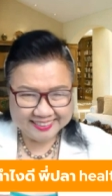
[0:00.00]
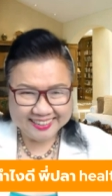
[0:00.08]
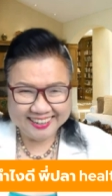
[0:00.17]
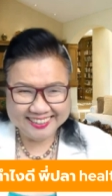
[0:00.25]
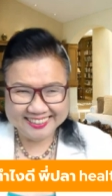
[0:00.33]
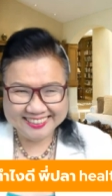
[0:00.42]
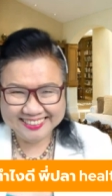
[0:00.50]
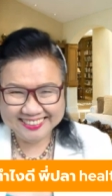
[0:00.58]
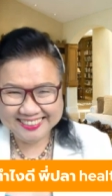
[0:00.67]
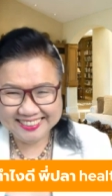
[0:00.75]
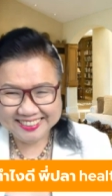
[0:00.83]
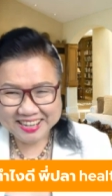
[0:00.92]
อันเนอ
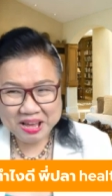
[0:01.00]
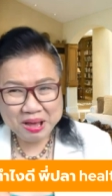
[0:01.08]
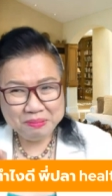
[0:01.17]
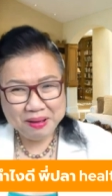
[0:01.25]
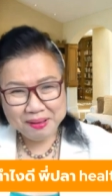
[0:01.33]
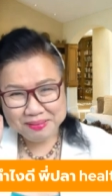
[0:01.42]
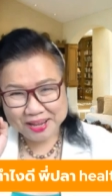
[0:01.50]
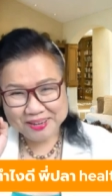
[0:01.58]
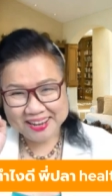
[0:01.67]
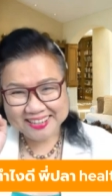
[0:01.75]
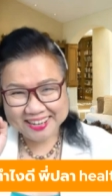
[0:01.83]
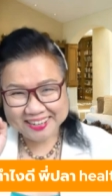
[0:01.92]
ร์ภาพชัดเสียง
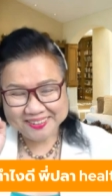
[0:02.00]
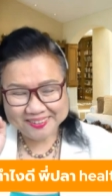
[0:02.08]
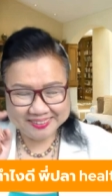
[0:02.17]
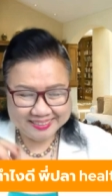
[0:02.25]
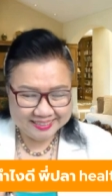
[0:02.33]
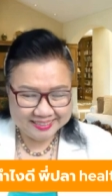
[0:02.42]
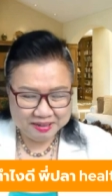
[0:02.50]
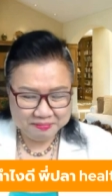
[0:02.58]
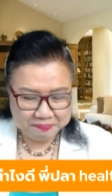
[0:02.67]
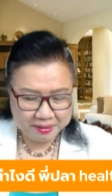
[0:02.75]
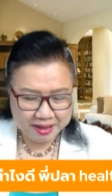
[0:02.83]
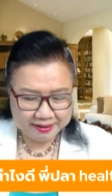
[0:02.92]
ชัดกดหนึ่งให้พี่ป
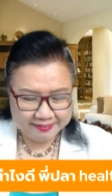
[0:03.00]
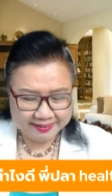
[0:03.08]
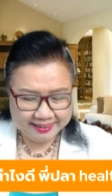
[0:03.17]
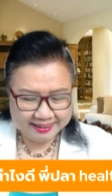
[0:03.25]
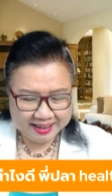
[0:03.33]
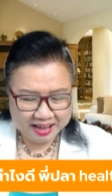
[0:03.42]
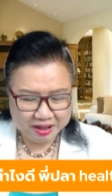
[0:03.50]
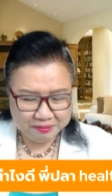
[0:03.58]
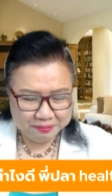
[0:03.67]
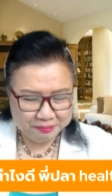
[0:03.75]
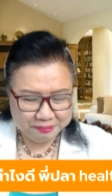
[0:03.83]
ลาหน่อยนะคะโอ้โห